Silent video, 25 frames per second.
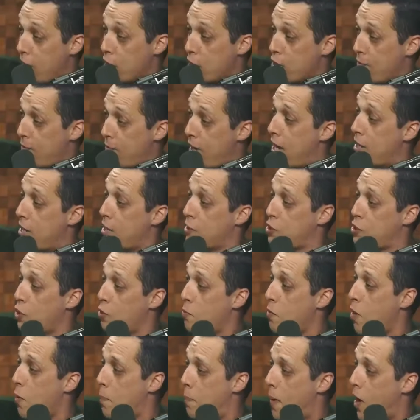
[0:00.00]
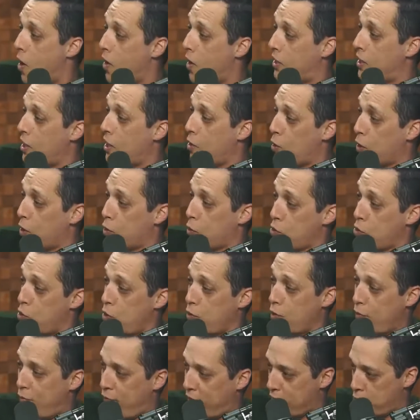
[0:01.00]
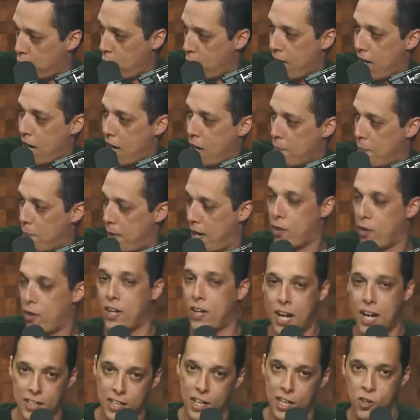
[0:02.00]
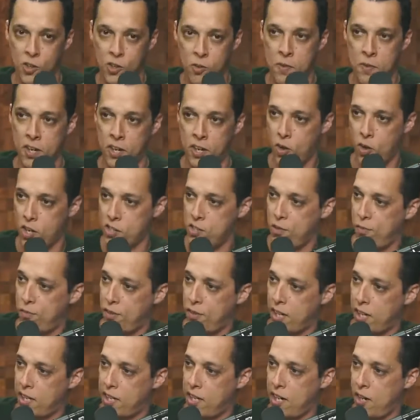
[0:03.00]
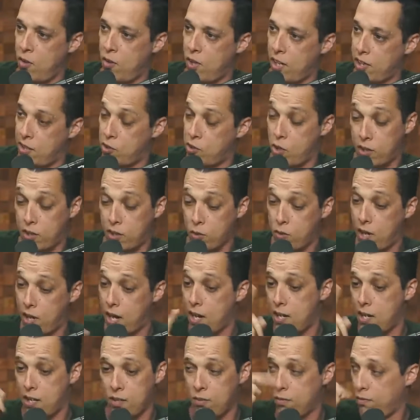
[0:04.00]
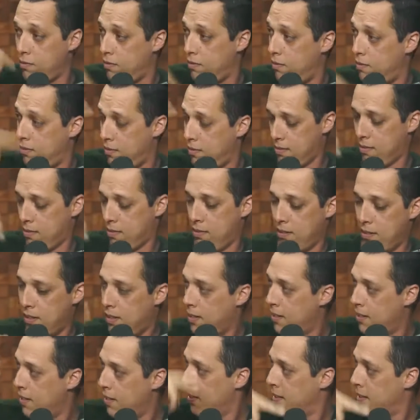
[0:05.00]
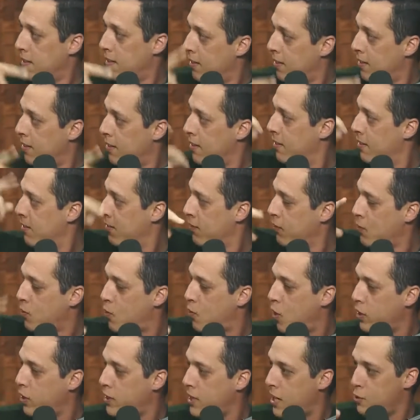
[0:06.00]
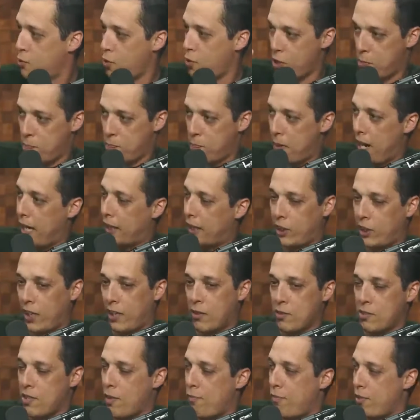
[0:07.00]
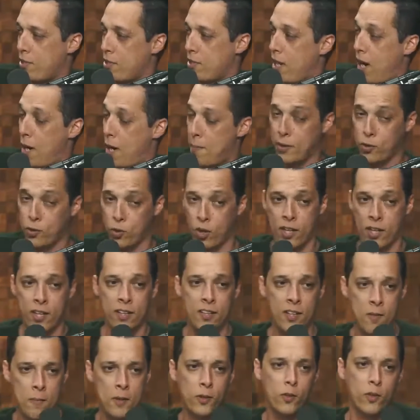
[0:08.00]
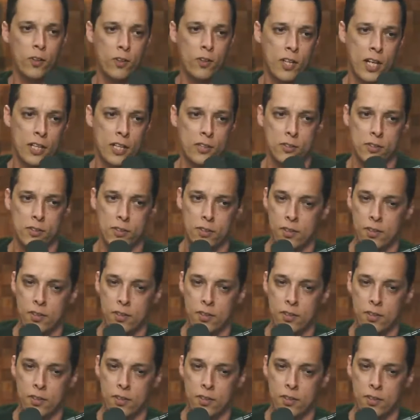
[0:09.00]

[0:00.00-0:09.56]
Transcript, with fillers: resolver a relação do meu pau aqui, enquanto isso eu faço um agrado pra ela, o cara tá ali no meio do negócio e fica aqui na rola. Aqui, é. Só que o cara não. Não coordena as duas partes, aí não sabe fazer. Amador, né? Amador, no caso.